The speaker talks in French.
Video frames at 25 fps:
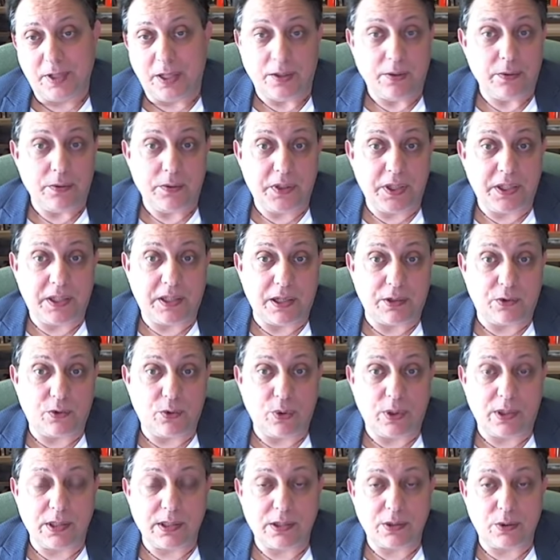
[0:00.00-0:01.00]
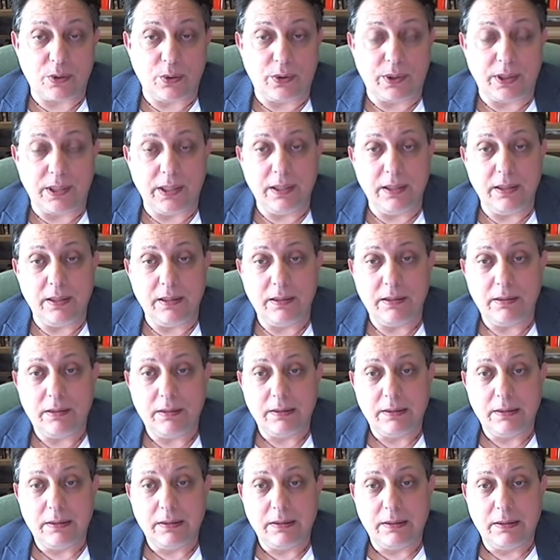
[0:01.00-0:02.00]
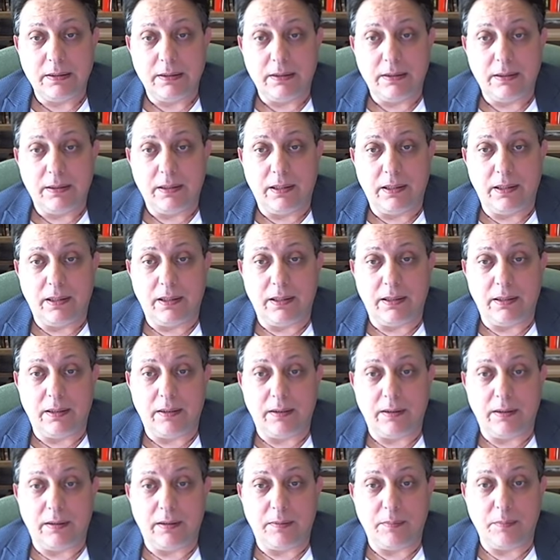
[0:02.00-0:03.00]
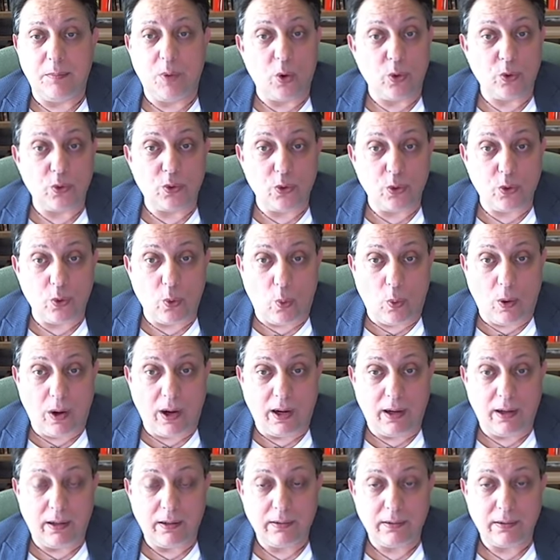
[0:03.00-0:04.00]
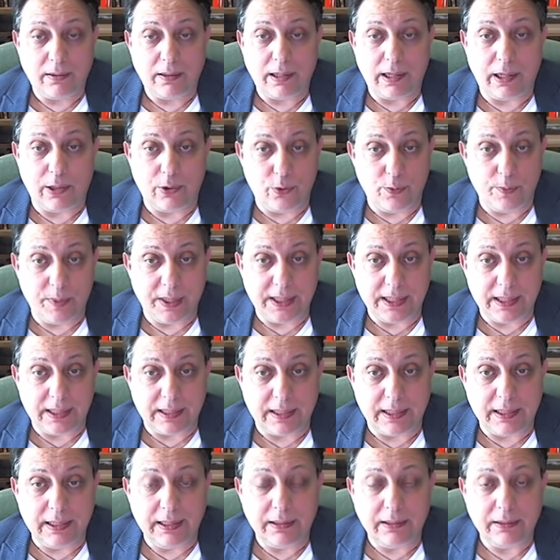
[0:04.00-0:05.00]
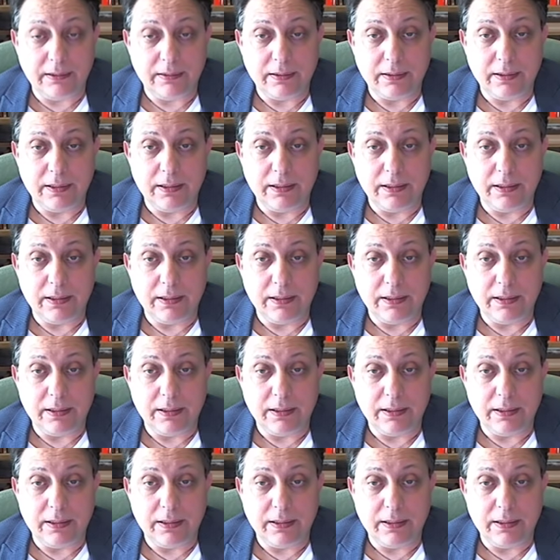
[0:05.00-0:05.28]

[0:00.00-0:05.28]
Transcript: Une dictature instaurée, un manque de droit à l'humanité,